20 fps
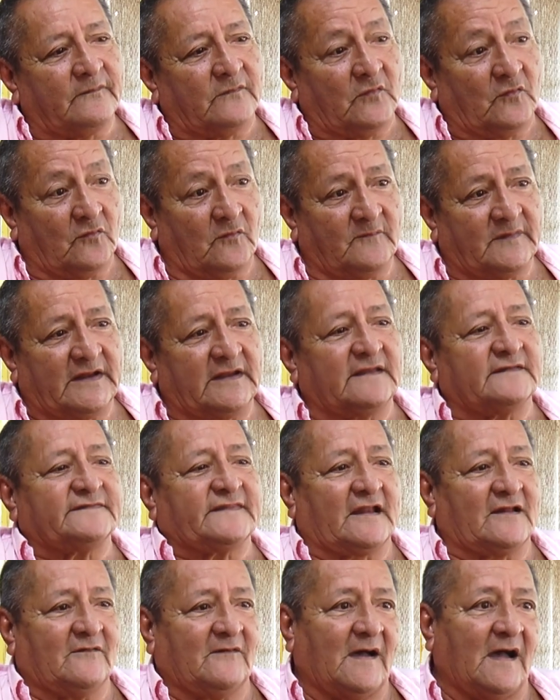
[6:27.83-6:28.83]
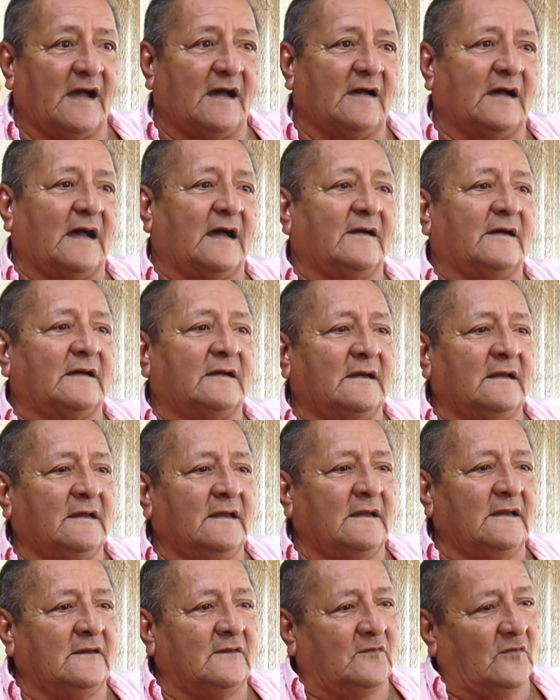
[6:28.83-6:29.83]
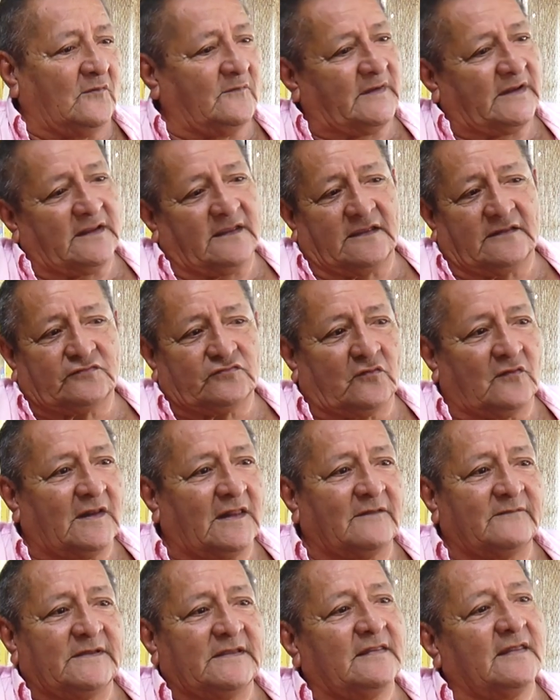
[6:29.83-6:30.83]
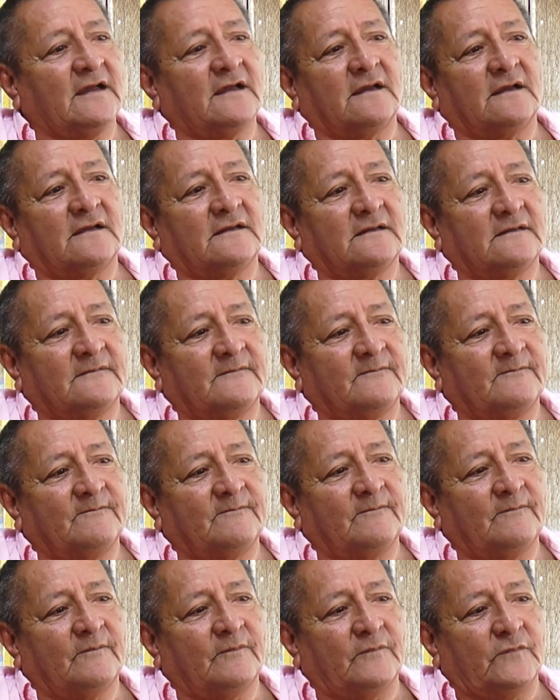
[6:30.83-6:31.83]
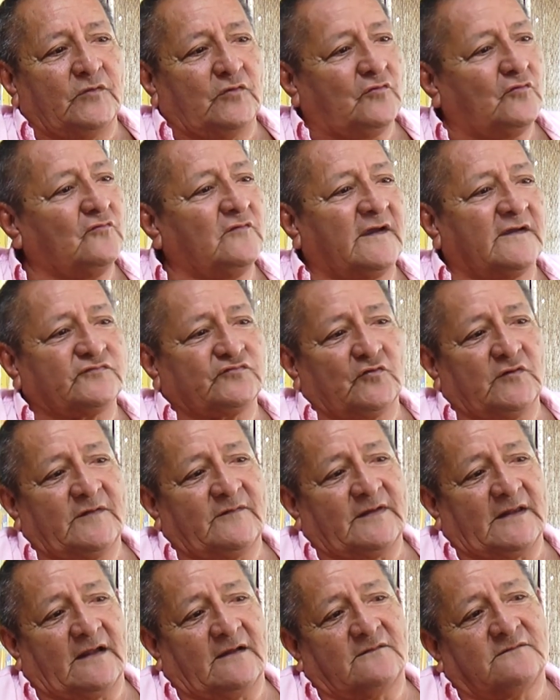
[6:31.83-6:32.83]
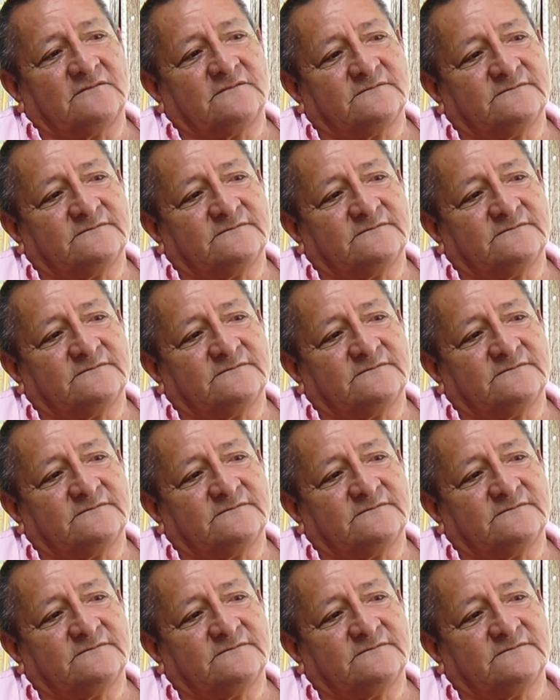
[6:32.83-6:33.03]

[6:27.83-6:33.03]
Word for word: un hombre que trabaja, un hombre que toda la vida, yo nunca estuve varado.